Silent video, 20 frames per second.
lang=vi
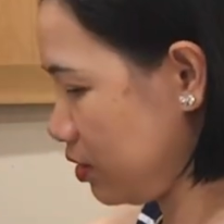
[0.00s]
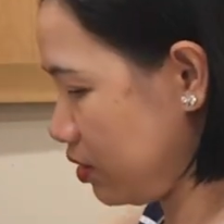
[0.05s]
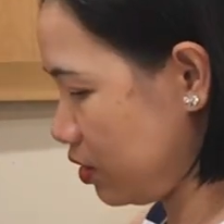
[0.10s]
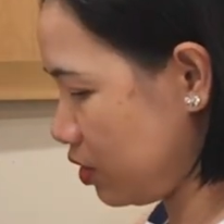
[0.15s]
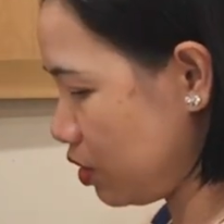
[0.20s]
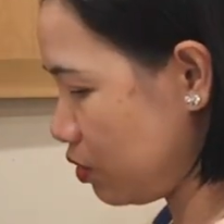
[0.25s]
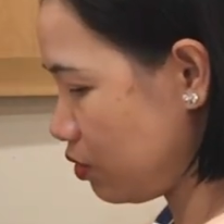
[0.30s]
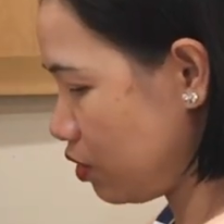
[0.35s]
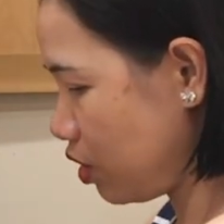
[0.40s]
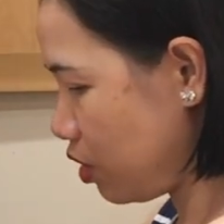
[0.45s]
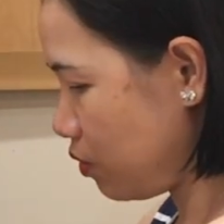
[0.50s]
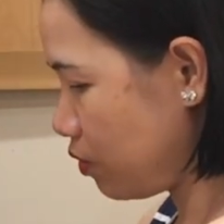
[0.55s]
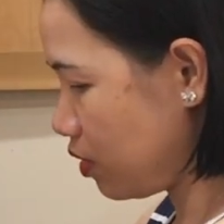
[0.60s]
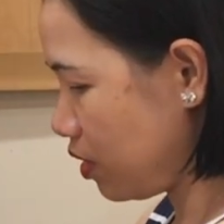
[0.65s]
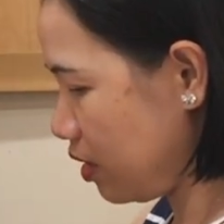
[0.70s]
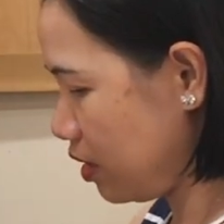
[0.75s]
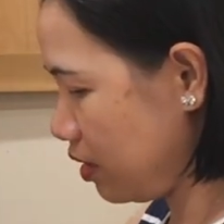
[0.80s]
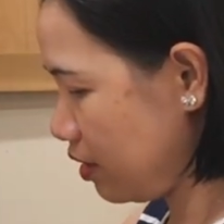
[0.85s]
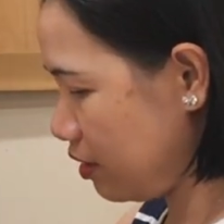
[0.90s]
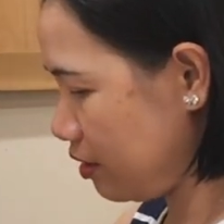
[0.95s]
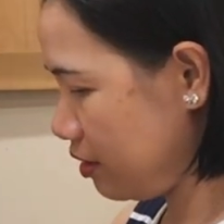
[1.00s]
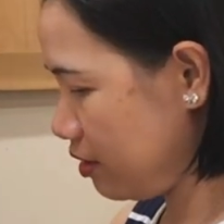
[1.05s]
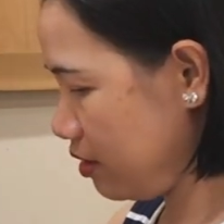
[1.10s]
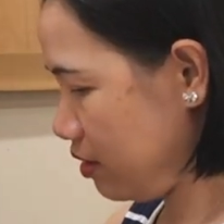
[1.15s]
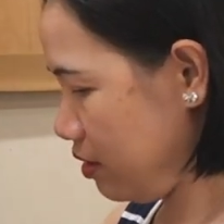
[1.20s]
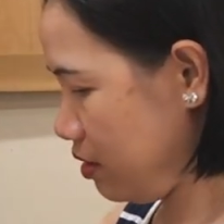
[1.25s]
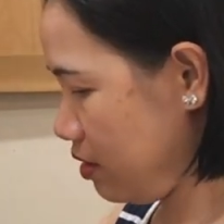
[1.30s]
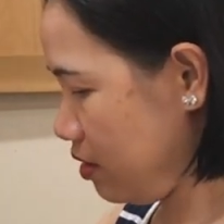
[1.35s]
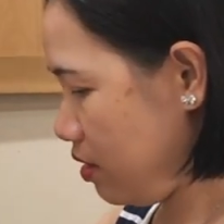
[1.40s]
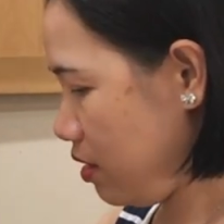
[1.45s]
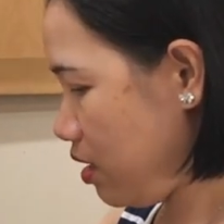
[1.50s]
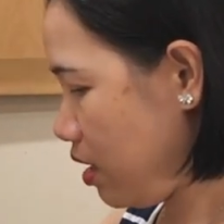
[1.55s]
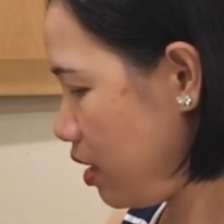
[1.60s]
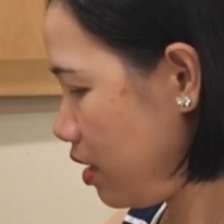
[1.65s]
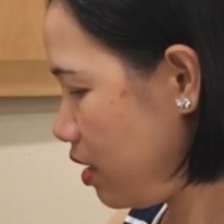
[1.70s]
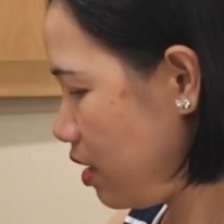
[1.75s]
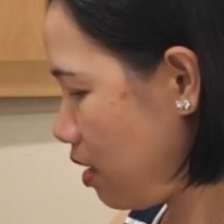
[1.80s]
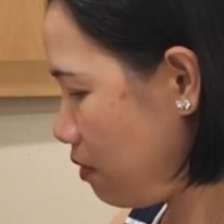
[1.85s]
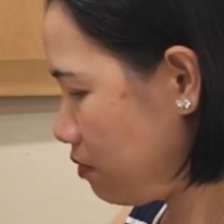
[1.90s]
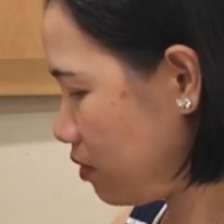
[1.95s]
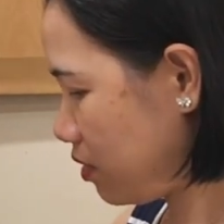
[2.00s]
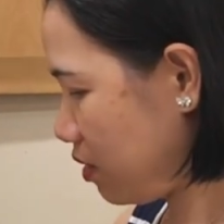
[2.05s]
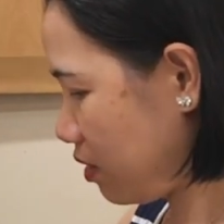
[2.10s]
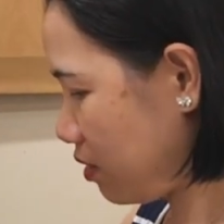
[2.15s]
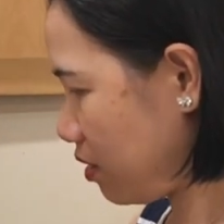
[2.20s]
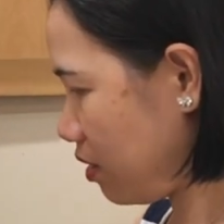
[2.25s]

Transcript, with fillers: xíu tiêu nữa ý không có cho